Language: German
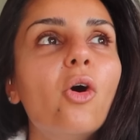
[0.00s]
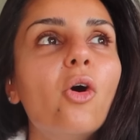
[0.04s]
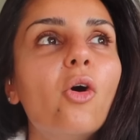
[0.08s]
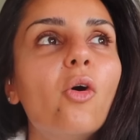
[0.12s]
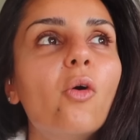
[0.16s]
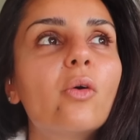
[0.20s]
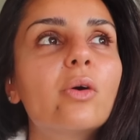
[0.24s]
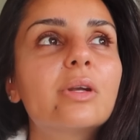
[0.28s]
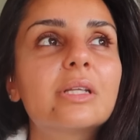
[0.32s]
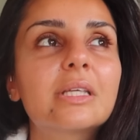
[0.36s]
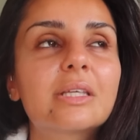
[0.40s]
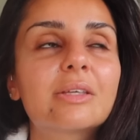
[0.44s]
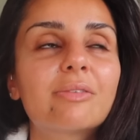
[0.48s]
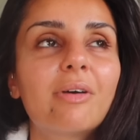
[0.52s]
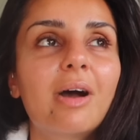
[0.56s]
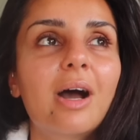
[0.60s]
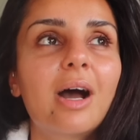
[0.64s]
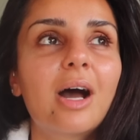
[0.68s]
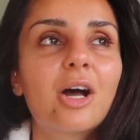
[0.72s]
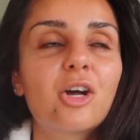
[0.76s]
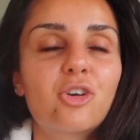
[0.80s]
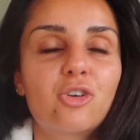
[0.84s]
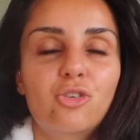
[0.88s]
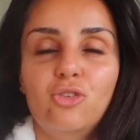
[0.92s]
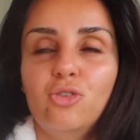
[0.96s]
Und ich
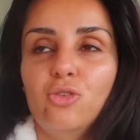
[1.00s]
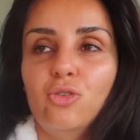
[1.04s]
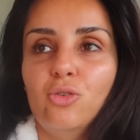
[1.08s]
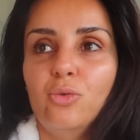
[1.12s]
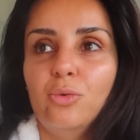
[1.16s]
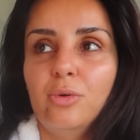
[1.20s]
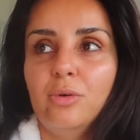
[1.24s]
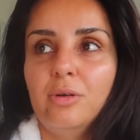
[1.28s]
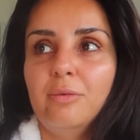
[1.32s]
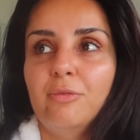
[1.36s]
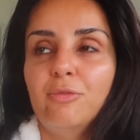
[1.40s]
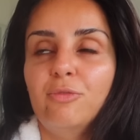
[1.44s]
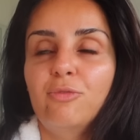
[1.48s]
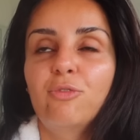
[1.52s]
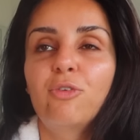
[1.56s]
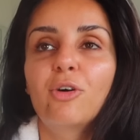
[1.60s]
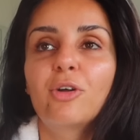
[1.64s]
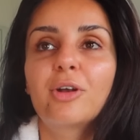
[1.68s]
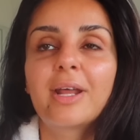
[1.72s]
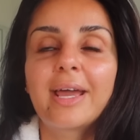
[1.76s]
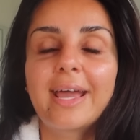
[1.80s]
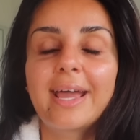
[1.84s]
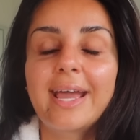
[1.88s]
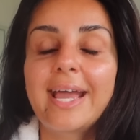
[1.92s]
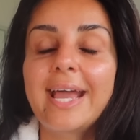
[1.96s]
war von
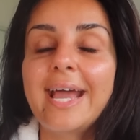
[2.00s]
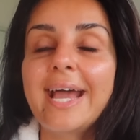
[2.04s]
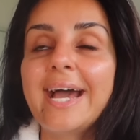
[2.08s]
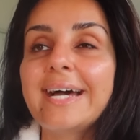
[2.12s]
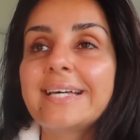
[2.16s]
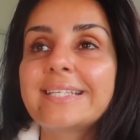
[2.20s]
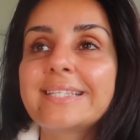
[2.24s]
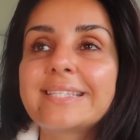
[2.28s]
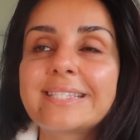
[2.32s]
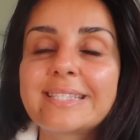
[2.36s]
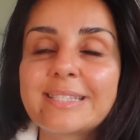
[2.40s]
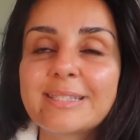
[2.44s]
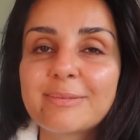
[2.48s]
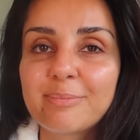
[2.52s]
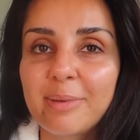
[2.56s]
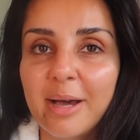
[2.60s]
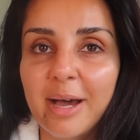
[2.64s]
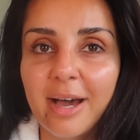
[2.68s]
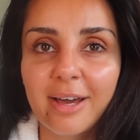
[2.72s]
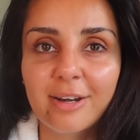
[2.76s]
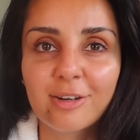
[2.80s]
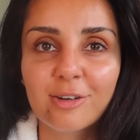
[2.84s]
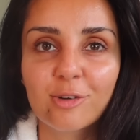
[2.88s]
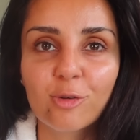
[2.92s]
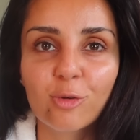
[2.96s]
der ersten
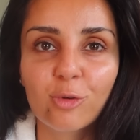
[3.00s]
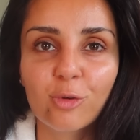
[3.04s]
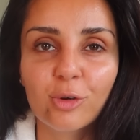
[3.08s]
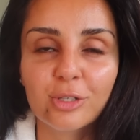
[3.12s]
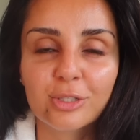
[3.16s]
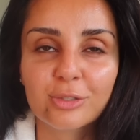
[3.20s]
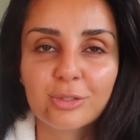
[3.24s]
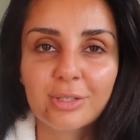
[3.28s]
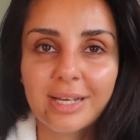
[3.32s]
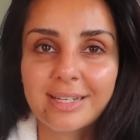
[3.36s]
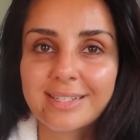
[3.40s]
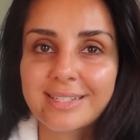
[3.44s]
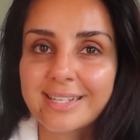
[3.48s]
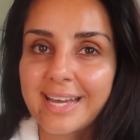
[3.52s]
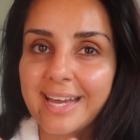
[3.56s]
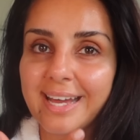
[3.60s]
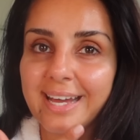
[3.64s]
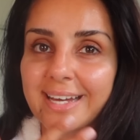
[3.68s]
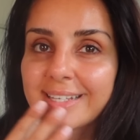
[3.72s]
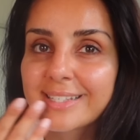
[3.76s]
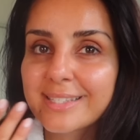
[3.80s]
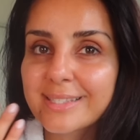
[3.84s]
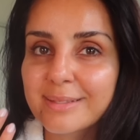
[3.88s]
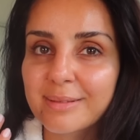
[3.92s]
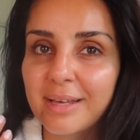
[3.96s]
Behandlung, also nach der
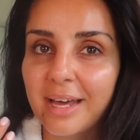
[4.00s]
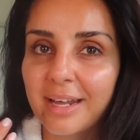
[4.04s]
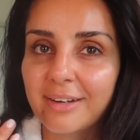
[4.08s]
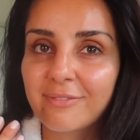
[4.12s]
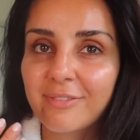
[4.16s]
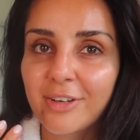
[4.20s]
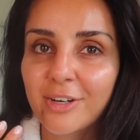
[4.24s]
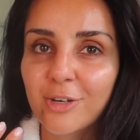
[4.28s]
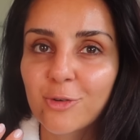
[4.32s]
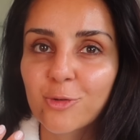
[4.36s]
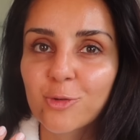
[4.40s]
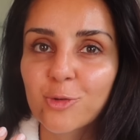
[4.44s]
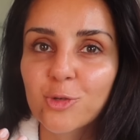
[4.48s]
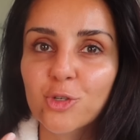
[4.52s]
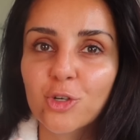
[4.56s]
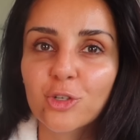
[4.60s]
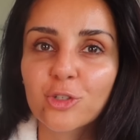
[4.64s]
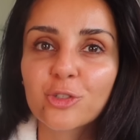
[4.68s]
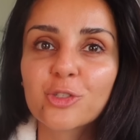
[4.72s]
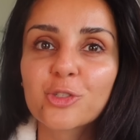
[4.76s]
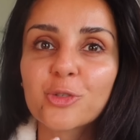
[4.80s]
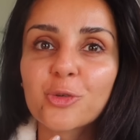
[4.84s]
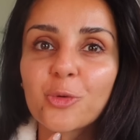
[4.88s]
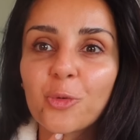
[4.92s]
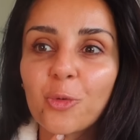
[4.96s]
ersten Anwendung
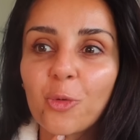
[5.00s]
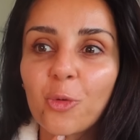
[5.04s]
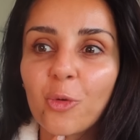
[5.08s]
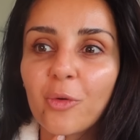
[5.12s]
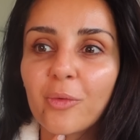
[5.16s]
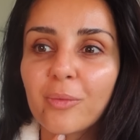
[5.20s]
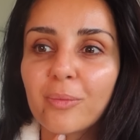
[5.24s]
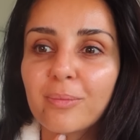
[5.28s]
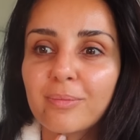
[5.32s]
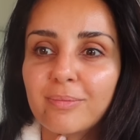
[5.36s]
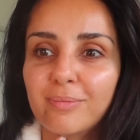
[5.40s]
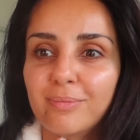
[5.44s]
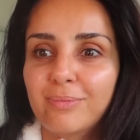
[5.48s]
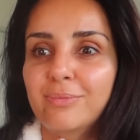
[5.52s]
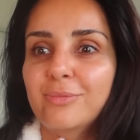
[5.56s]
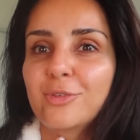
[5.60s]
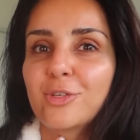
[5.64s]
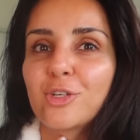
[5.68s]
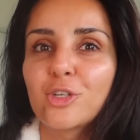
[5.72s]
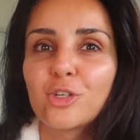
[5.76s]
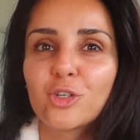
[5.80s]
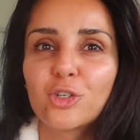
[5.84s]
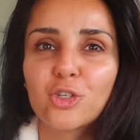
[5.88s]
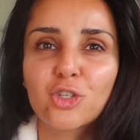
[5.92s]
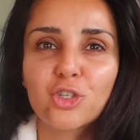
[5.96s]
schon so
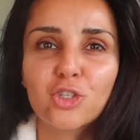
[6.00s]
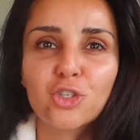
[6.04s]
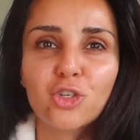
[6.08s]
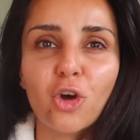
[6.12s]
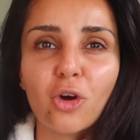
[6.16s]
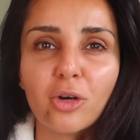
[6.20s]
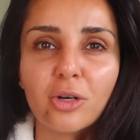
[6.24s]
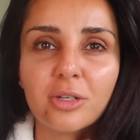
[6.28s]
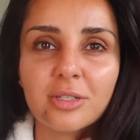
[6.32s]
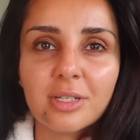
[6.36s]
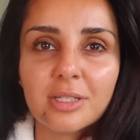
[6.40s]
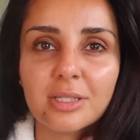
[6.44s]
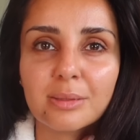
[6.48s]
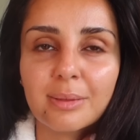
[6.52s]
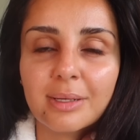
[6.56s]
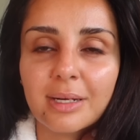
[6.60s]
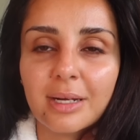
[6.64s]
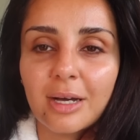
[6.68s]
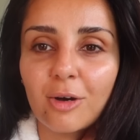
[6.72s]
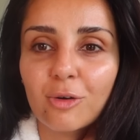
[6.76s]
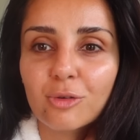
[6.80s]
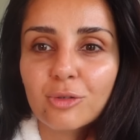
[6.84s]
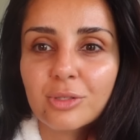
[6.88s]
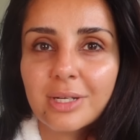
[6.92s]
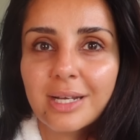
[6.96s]
geschockt, dass meine
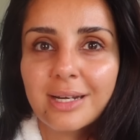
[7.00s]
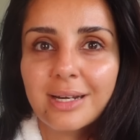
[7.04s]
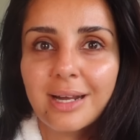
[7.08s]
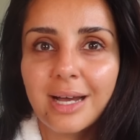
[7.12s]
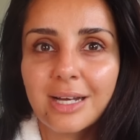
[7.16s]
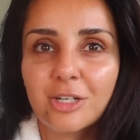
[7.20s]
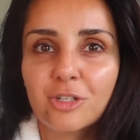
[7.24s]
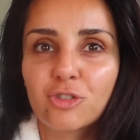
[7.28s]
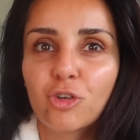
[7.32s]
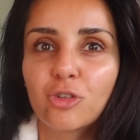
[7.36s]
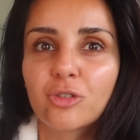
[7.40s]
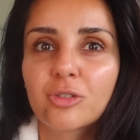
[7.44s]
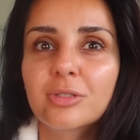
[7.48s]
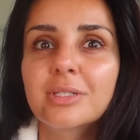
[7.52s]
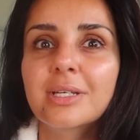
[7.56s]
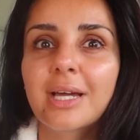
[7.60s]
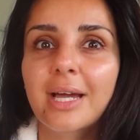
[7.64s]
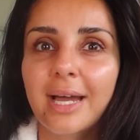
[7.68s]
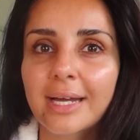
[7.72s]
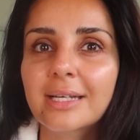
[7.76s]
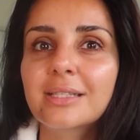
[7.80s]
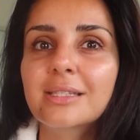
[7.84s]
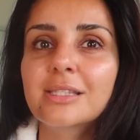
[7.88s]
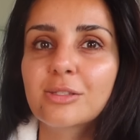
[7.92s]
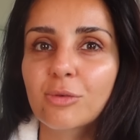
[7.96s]
Haut danach schon
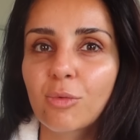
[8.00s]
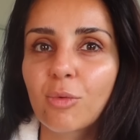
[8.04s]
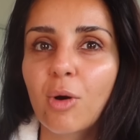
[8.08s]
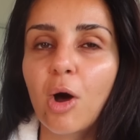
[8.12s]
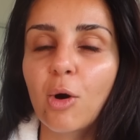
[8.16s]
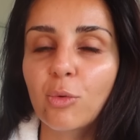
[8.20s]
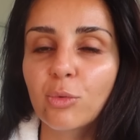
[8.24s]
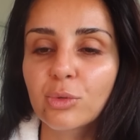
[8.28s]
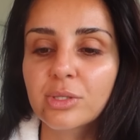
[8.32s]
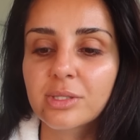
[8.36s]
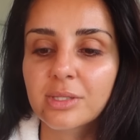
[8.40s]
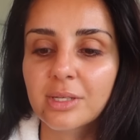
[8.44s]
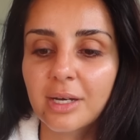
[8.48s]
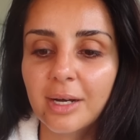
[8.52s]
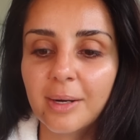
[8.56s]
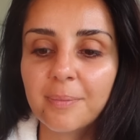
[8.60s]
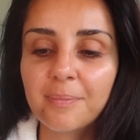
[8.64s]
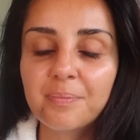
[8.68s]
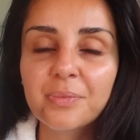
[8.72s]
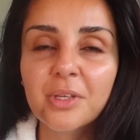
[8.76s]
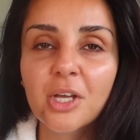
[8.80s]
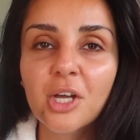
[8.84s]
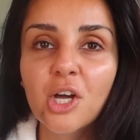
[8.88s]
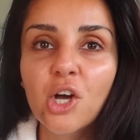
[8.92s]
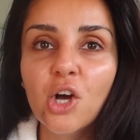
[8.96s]
direkt so
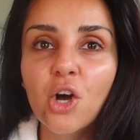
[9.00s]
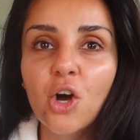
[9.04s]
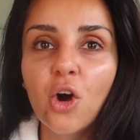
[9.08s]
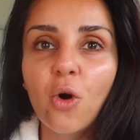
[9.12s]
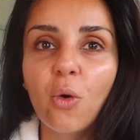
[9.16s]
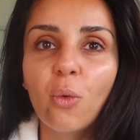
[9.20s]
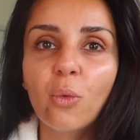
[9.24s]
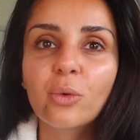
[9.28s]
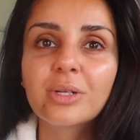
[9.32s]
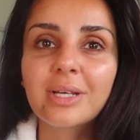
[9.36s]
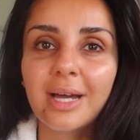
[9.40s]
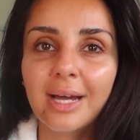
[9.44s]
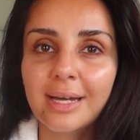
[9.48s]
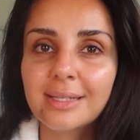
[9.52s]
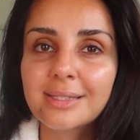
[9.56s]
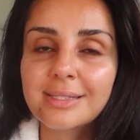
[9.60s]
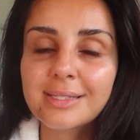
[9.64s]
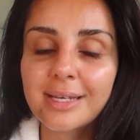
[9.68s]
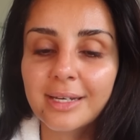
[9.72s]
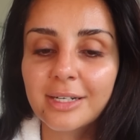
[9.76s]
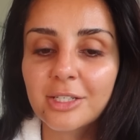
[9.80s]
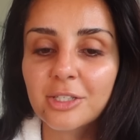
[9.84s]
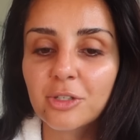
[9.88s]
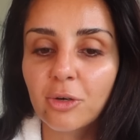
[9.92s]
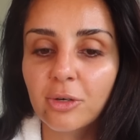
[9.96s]
aussah. Und eins
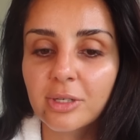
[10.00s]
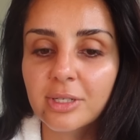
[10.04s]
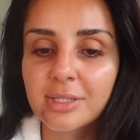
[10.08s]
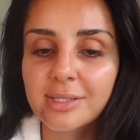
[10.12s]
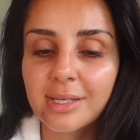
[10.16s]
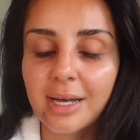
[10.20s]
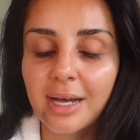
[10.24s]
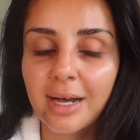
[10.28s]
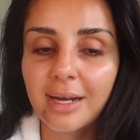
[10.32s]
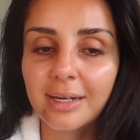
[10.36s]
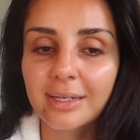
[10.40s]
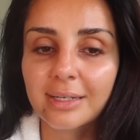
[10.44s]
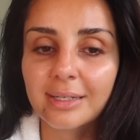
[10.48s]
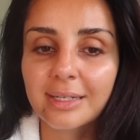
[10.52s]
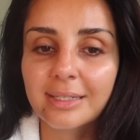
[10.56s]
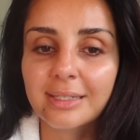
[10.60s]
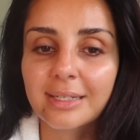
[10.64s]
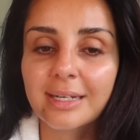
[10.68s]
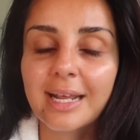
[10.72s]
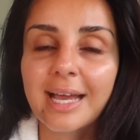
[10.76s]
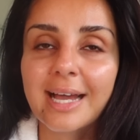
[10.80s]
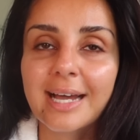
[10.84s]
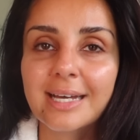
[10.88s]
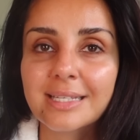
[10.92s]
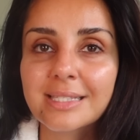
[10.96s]
kann ich euch sagen, in
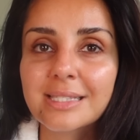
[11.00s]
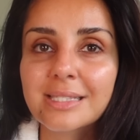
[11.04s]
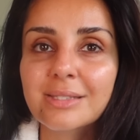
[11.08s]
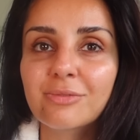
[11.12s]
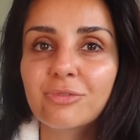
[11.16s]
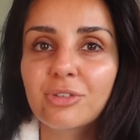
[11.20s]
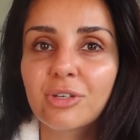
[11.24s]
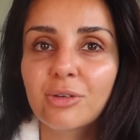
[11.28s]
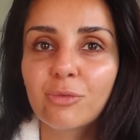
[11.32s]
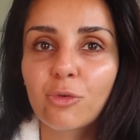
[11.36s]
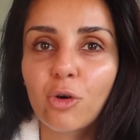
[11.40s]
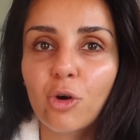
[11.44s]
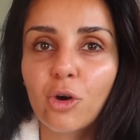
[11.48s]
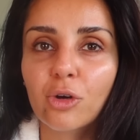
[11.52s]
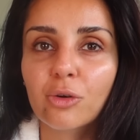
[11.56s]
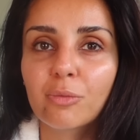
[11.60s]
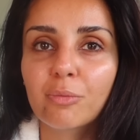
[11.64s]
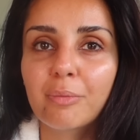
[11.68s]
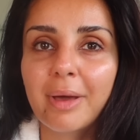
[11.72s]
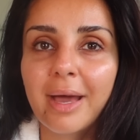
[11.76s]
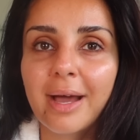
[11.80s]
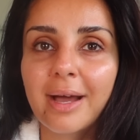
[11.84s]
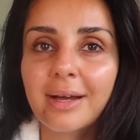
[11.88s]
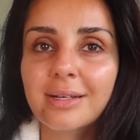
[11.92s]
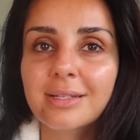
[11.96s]
den ersten vier Wochen
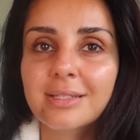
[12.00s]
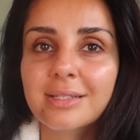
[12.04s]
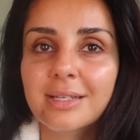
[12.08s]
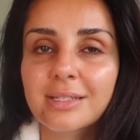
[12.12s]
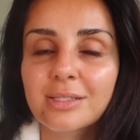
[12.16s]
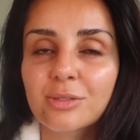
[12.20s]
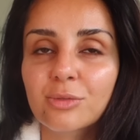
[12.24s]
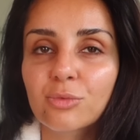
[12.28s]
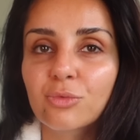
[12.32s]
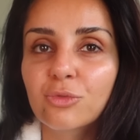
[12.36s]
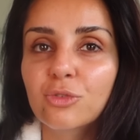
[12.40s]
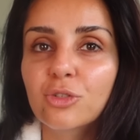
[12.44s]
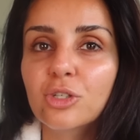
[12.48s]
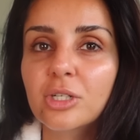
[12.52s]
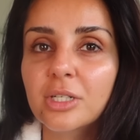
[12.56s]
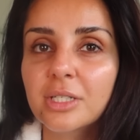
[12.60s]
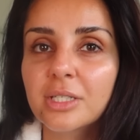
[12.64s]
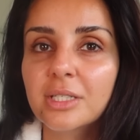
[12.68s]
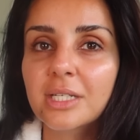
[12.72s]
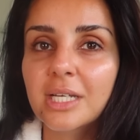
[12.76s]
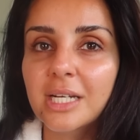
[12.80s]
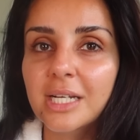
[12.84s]
merkt ihr so wirklich